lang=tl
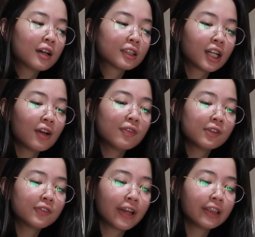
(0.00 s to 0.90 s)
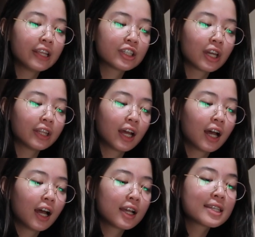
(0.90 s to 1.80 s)
Travel-friendly siya
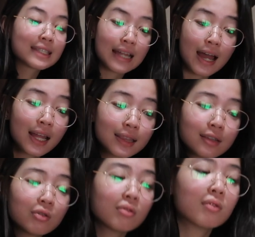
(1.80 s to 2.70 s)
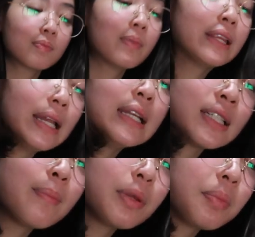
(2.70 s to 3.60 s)
na stand. Yung, madali
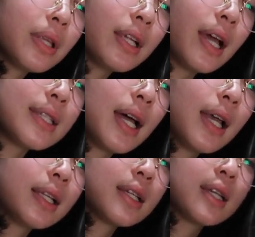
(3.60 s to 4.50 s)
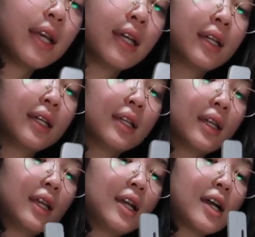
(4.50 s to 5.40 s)
siyang bitbitin kahit saan. Kasi ayan,
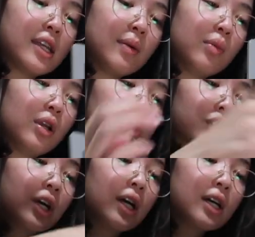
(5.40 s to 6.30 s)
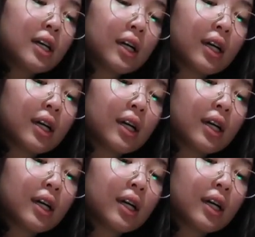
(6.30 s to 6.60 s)
igaganyan mo lang siya.